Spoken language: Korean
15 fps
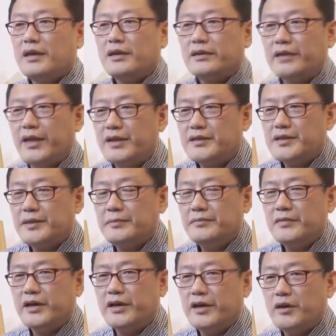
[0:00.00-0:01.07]
내
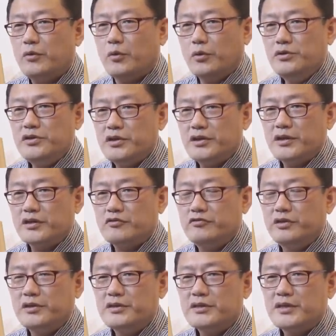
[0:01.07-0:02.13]
참나의 온전한
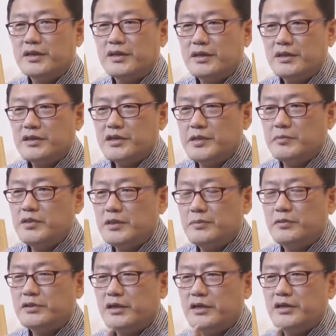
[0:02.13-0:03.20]
구현자가
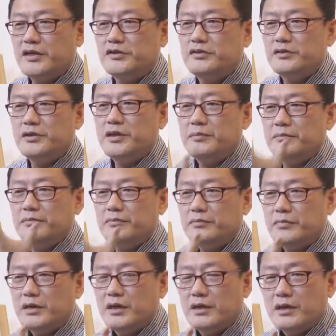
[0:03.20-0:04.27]
십지보살 예수님
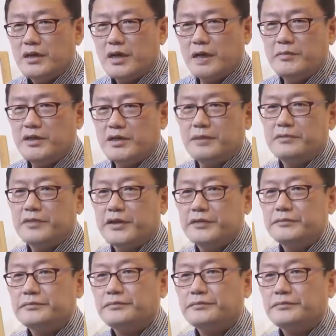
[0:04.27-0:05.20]
아미타불이에요.